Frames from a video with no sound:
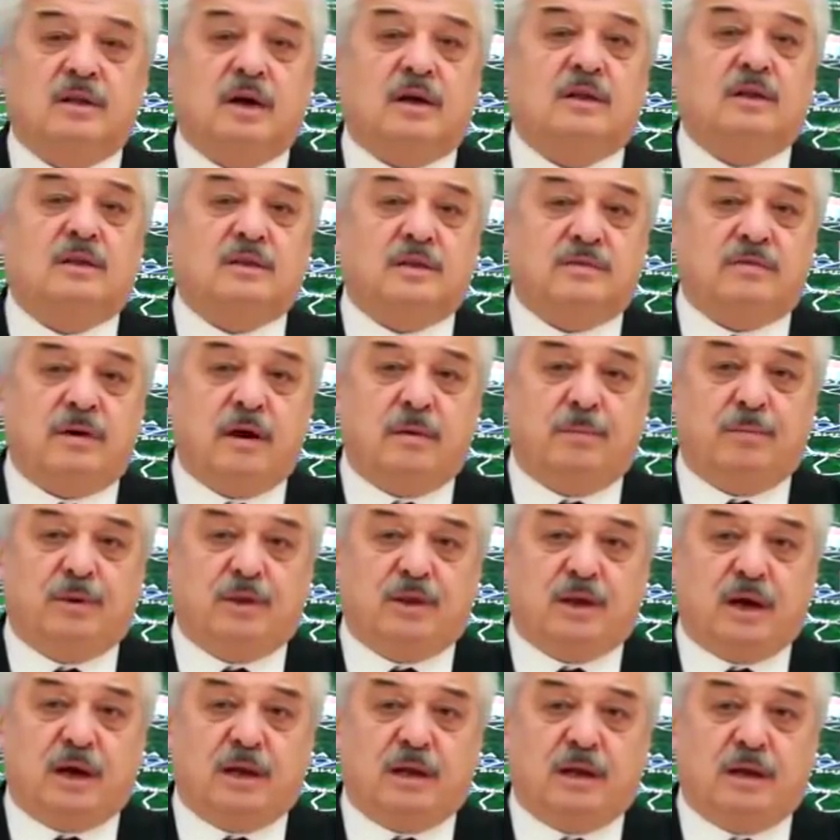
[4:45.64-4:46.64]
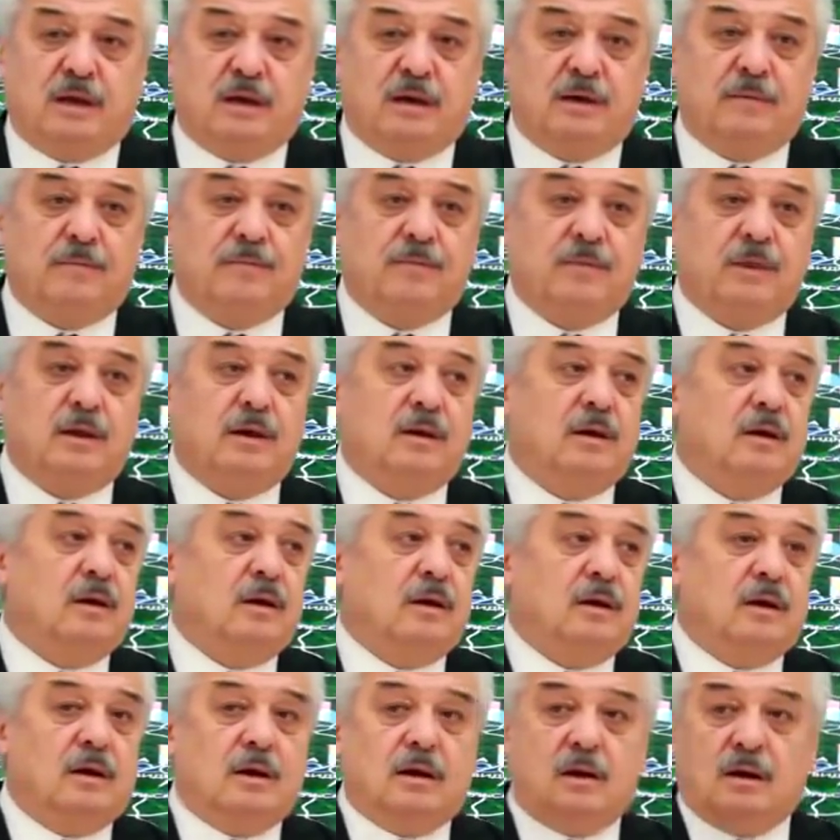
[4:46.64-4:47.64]
Так называемое питание,
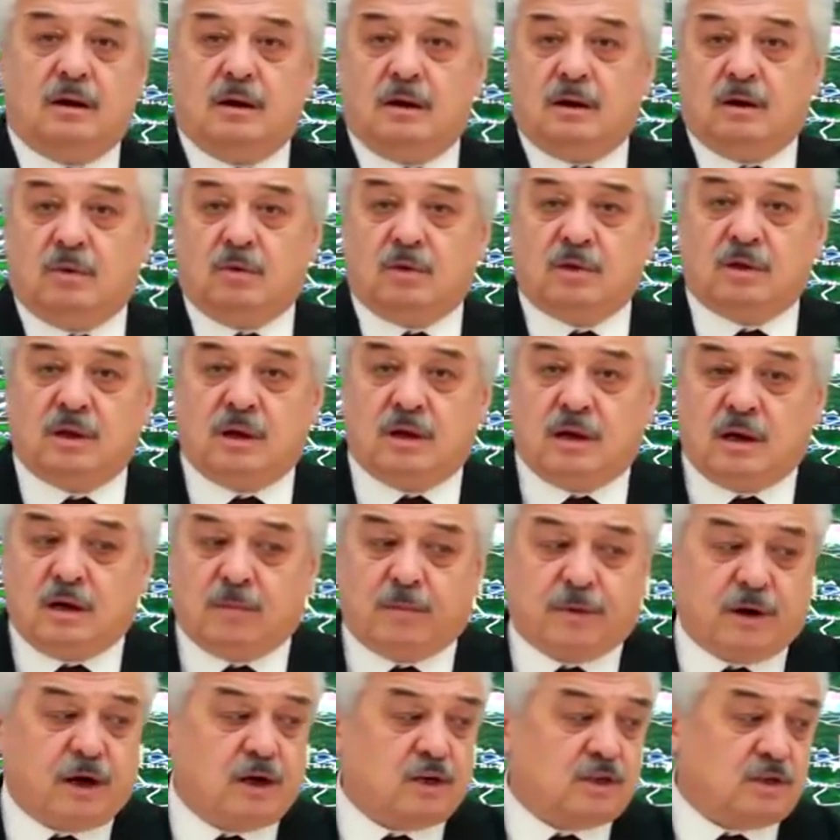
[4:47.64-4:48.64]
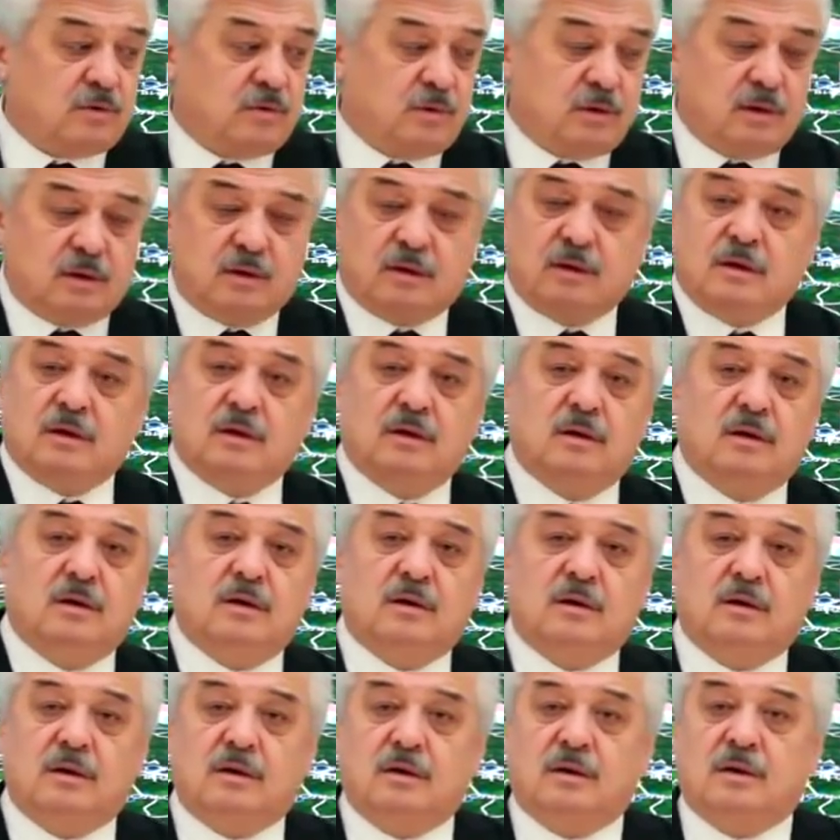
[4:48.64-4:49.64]
вот я опрашивал
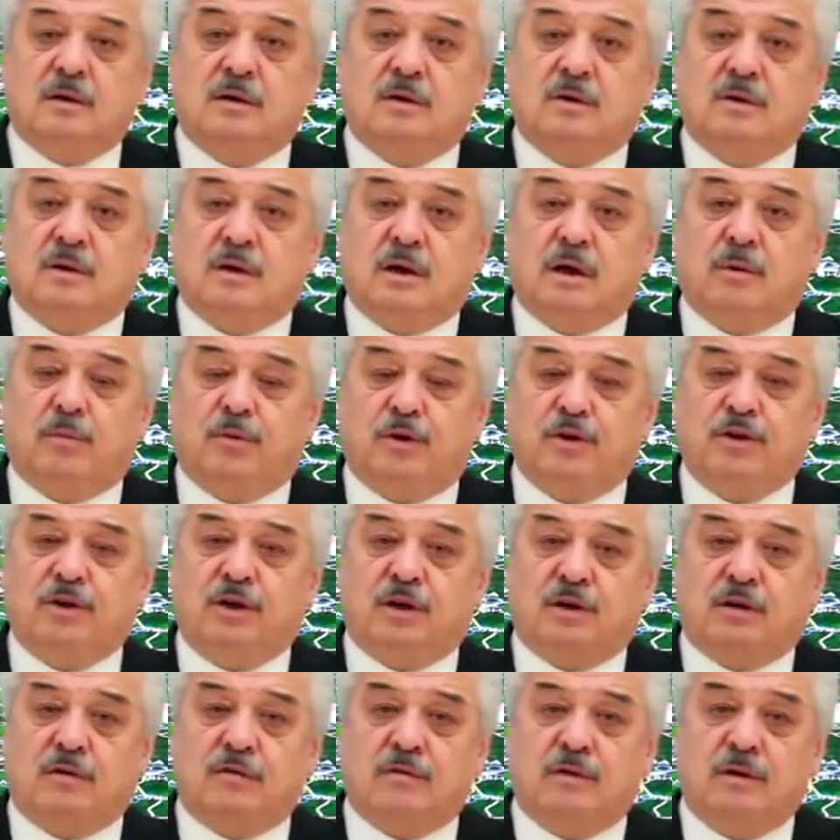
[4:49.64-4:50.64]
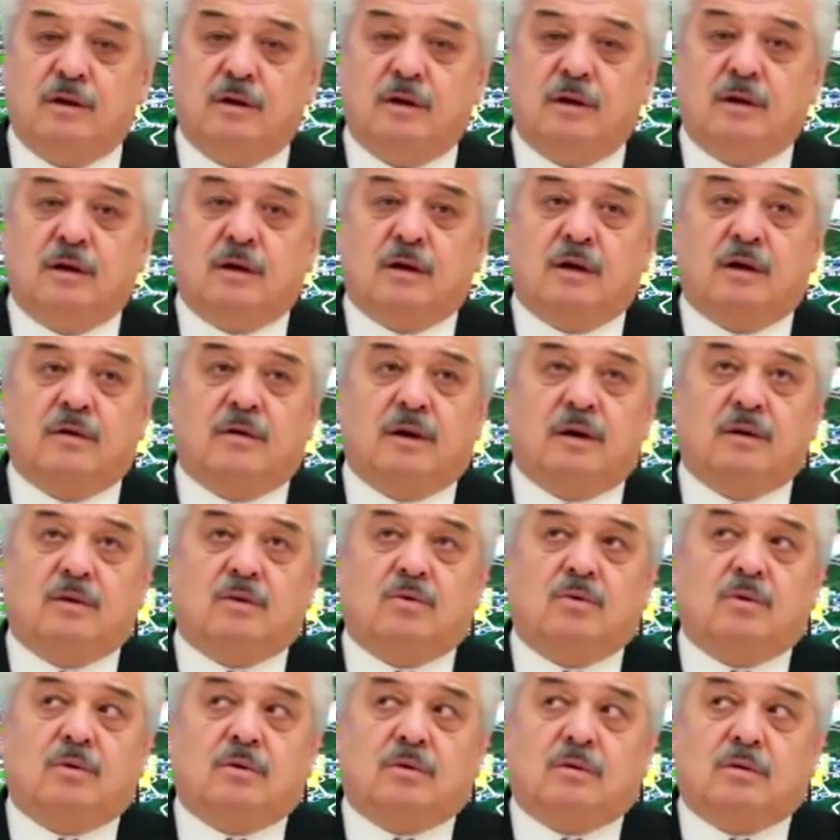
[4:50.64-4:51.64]
работников,
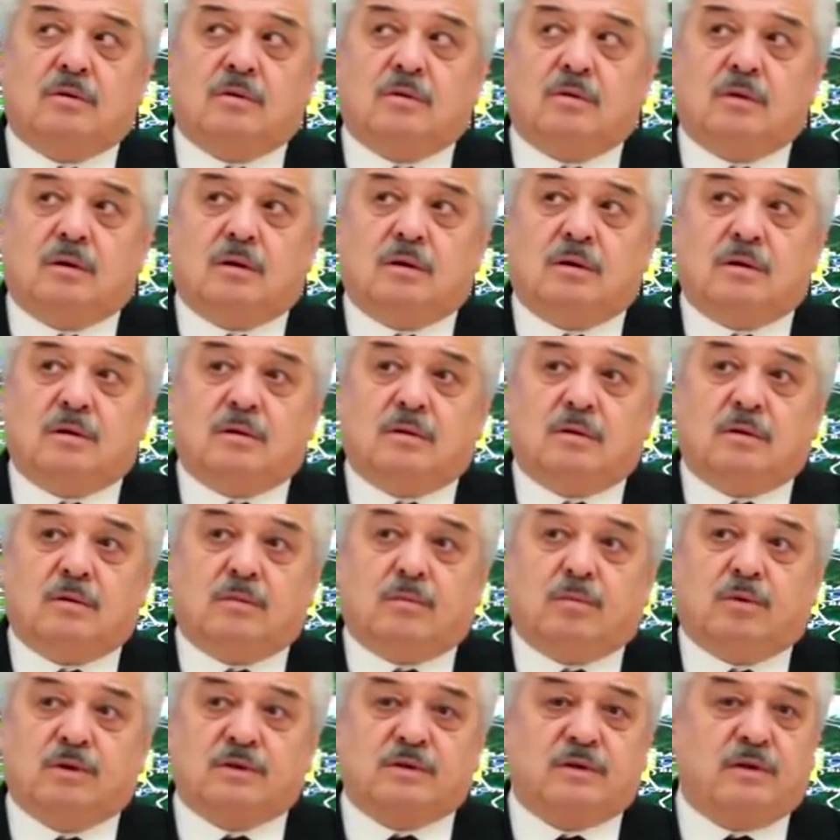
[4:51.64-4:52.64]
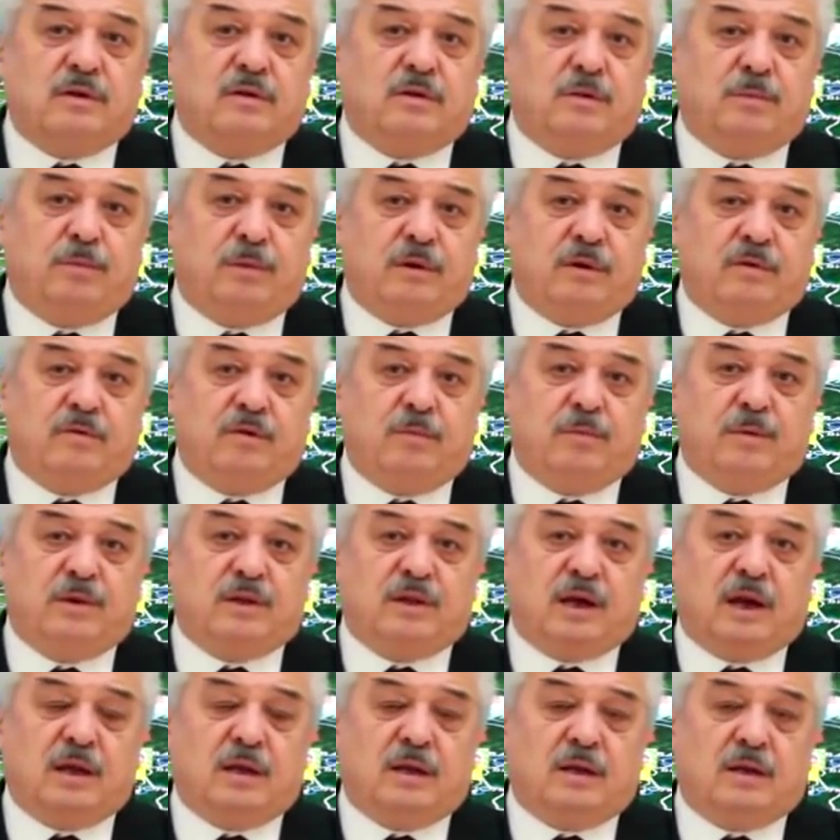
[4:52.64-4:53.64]
бывает, ну, после этого
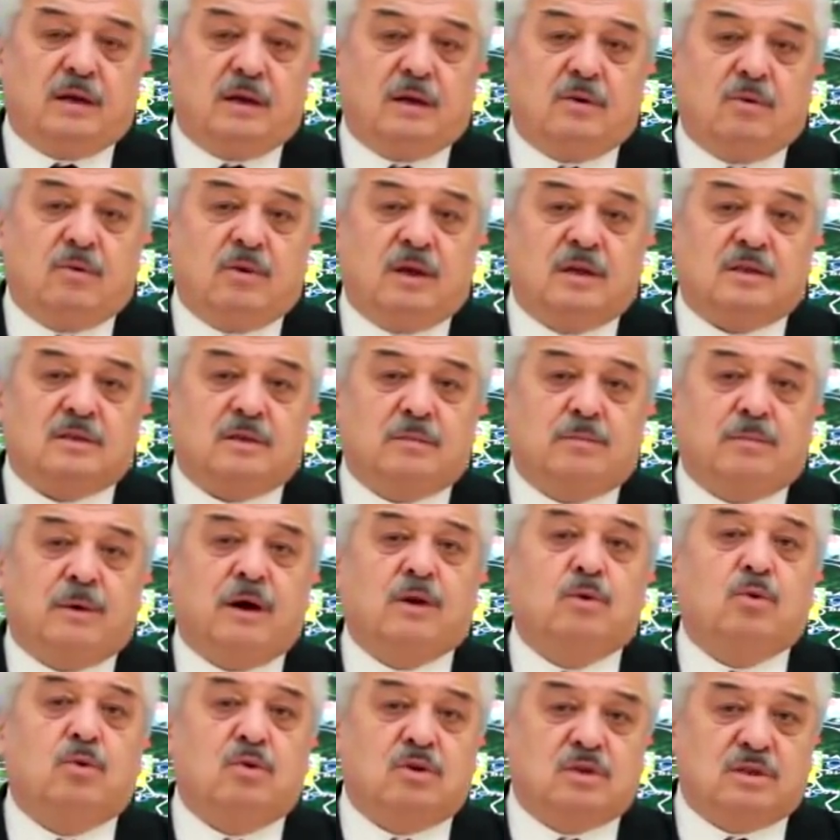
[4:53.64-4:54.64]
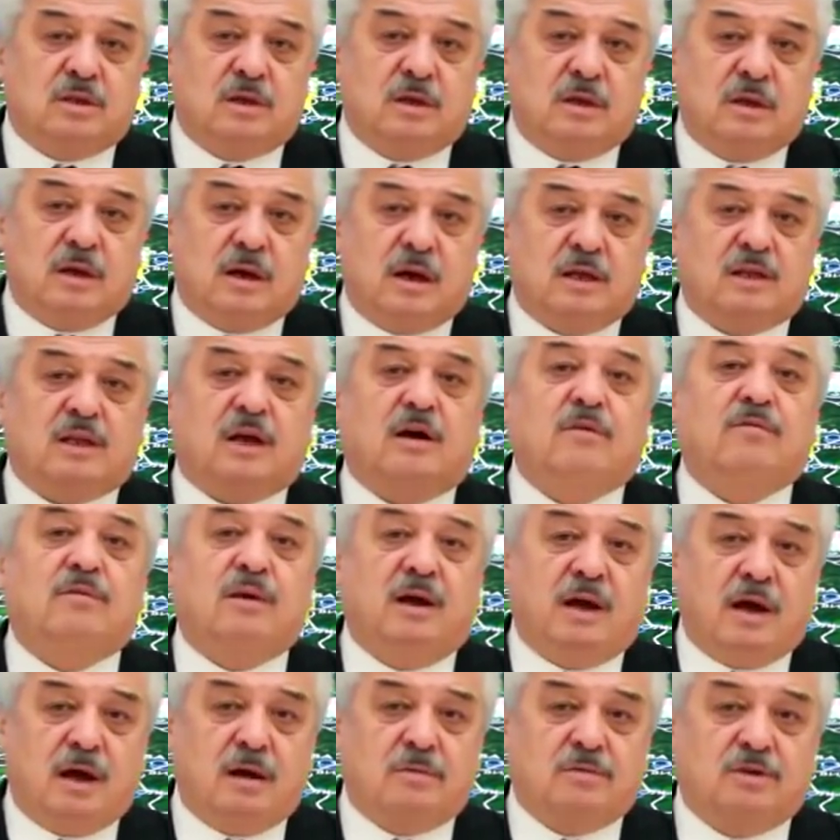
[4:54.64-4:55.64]
питания у нас поносы,
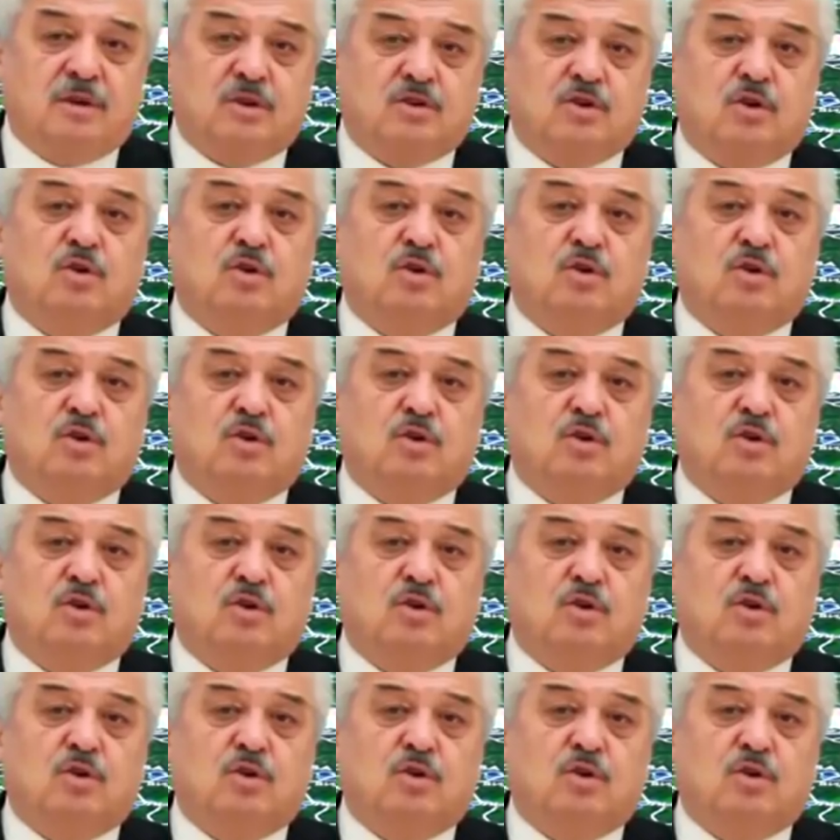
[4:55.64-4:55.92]
отравляемся,